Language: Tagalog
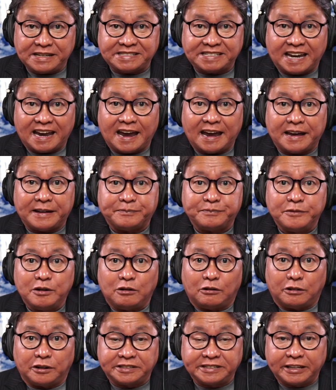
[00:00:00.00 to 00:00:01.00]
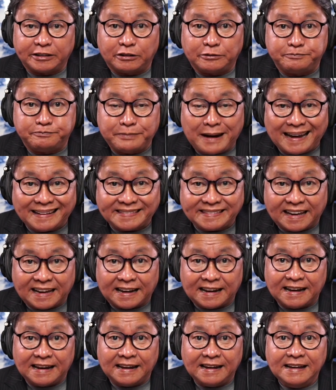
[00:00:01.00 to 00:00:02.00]
sa Order of
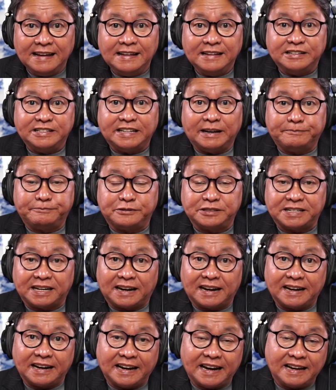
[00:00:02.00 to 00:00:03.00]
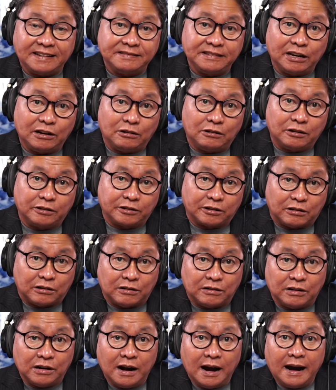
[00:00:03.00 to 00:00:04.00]
Battle dyan po sa Cagayan de
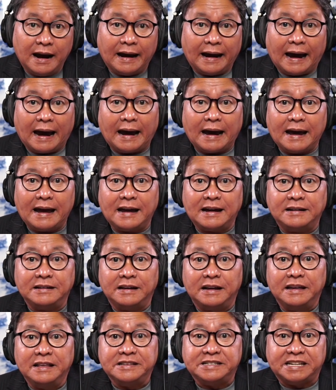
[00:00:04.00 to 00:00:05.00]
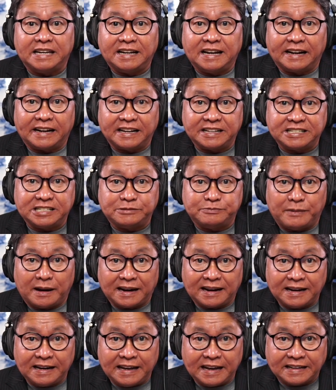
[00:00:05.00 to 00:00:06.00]
Oro ang cigarette
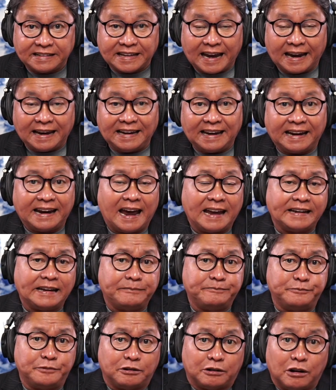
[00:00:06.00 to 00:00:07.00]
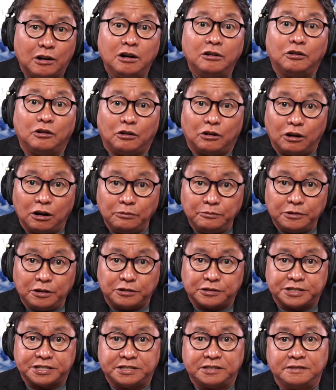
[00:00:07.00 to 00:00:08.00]
smuggling dahil laganap mo
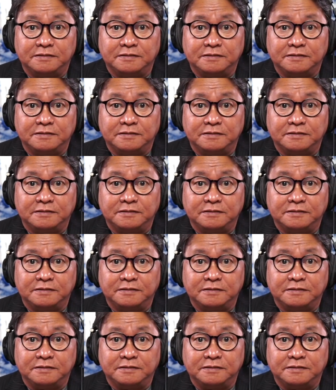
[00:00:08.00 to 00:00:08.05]
almost